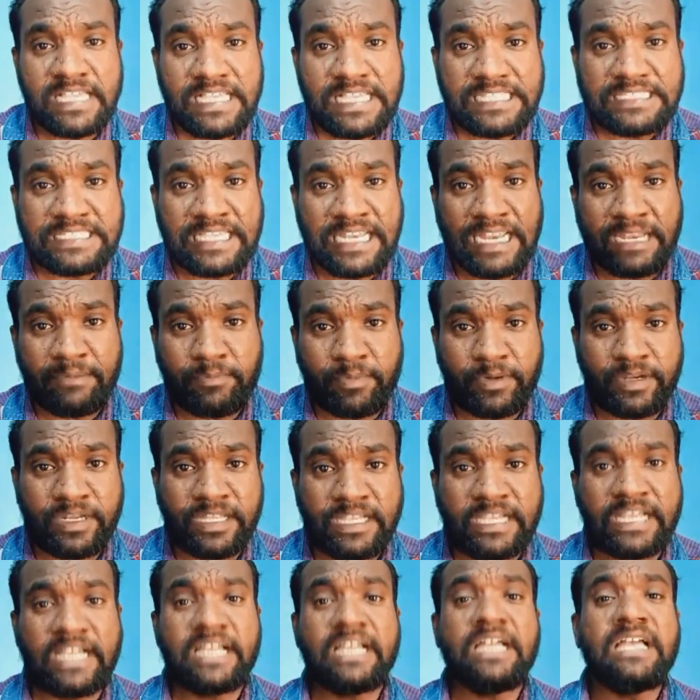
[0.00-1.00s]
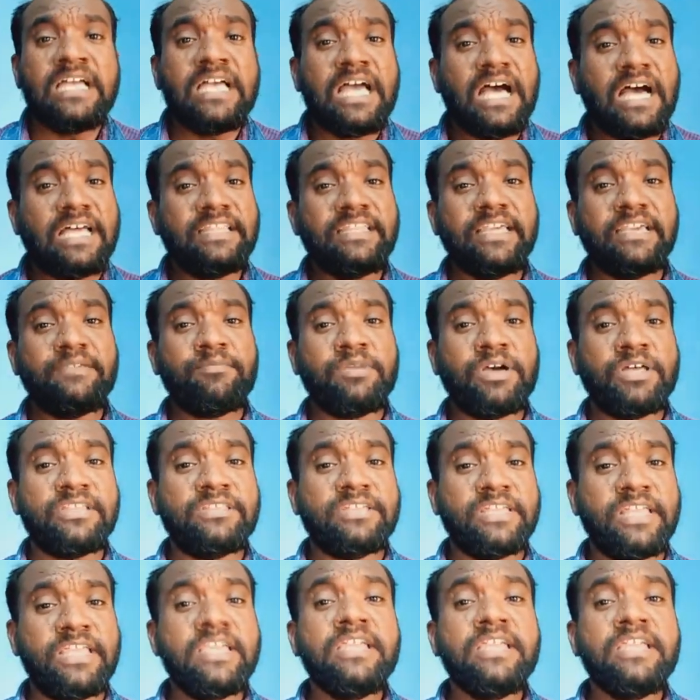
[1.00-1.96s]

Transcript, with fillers: செலக்ட் பண்ணுங்கள் அதே மாதிரி